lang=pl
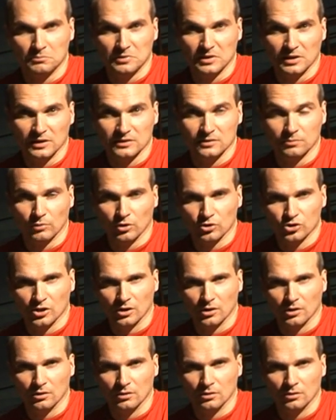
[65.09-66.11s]
jest
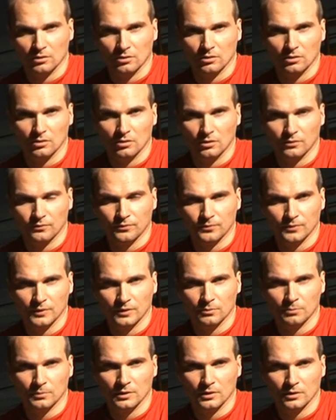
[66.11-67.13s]
może
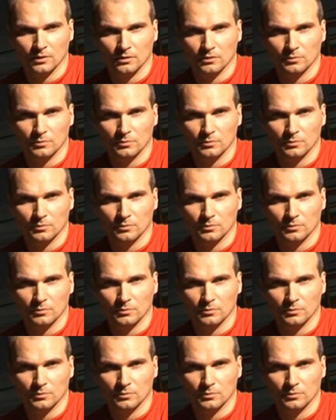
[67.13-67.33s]
nowym, e,